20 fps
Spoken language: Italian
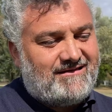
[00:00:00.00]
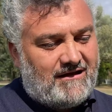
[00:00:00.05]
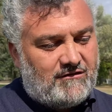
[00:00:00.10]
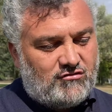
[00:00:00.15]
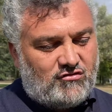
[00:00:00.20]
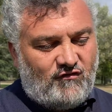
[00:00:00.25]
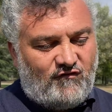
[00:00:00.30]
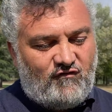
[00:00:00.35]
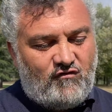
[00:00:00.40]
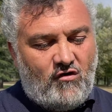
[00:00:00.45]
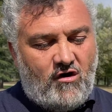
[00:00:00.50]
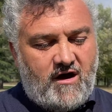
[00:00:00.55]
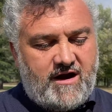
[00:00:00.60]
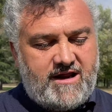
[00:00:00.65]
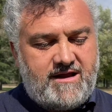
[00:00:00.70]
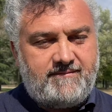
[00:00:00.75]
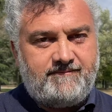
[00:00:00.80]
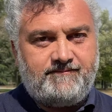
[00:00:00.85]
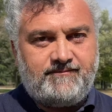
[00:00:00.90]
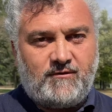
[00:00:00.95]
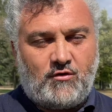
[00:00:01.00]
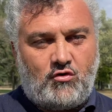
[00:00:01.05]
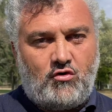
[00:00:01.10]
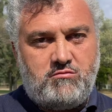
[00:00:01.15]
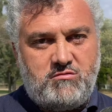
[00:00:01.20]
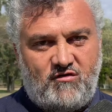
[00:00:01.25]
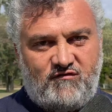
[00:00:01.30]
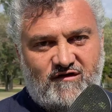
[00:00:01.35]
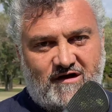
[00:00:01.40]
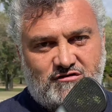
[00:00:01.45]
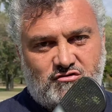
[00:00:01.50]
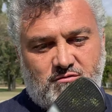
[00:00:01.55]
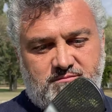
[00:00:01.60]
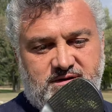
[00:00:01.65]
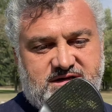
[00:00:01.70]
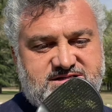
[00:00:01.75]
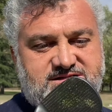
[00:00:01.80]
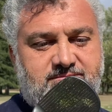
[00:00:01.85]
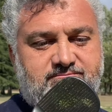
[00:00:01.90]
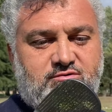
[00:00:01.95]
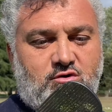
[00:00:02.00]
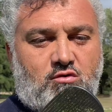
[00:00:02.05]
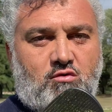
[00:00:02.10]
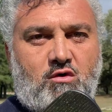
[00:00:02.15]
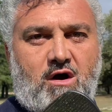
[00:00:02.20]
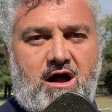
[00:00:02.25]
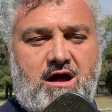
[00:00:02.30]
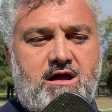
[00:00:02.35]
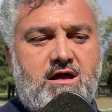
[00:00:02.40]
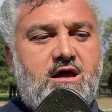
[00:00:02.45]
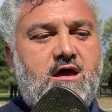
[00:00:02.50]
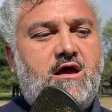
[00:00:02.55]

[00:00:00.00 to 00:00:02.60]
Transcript: tanto fuori come ho fatto per esempio qua